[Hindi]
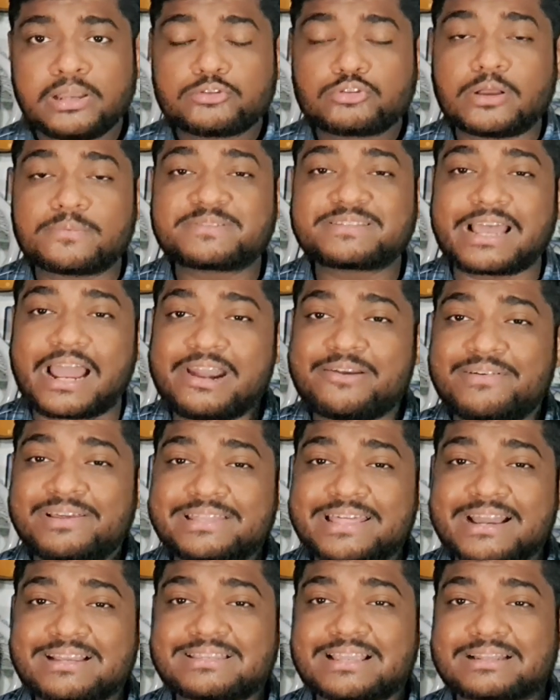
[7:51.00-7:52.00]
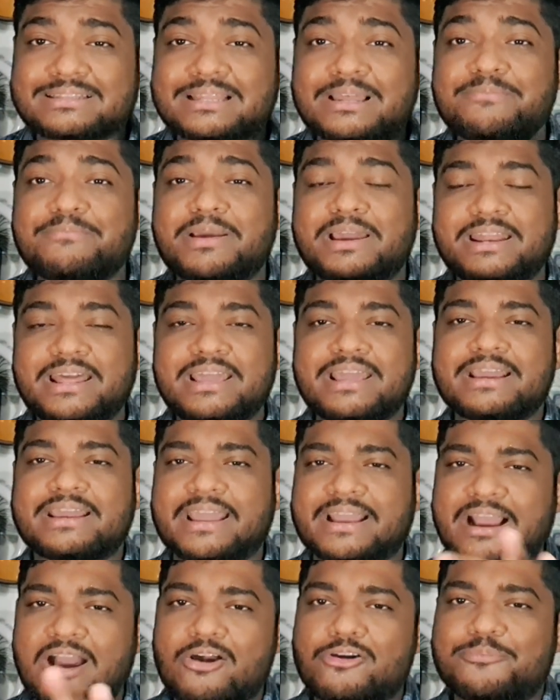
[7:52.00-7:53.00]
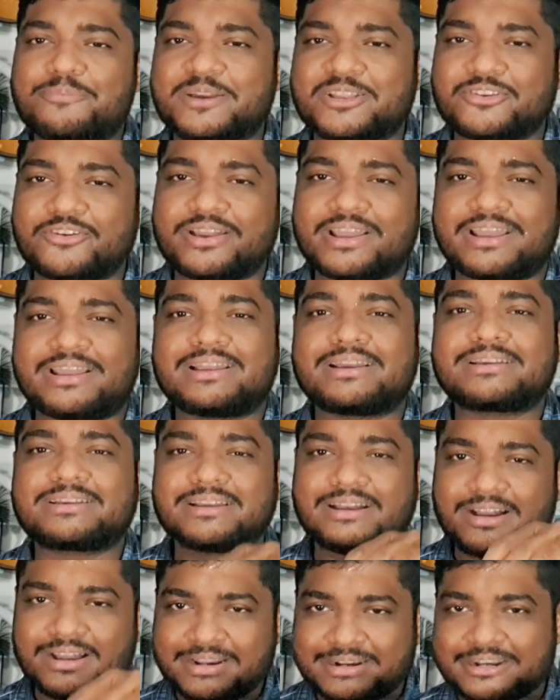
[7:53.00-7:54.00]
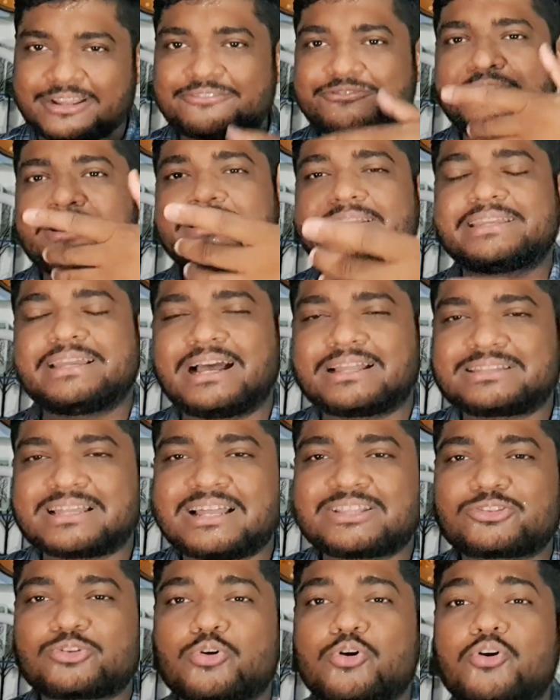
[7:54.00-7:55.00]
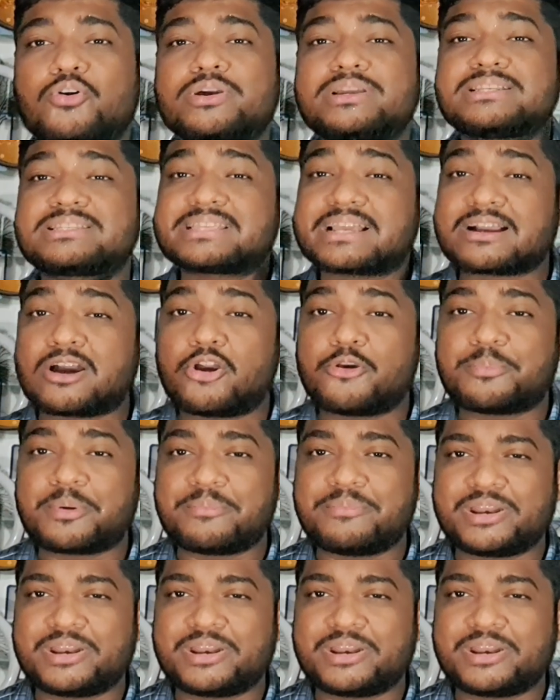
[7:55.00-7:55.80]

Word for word: ठीक तो आप साइड में देख सकते हैं मैंने एक अकाउंट पे जो है रेफर किया था तो इस अकाउंट पे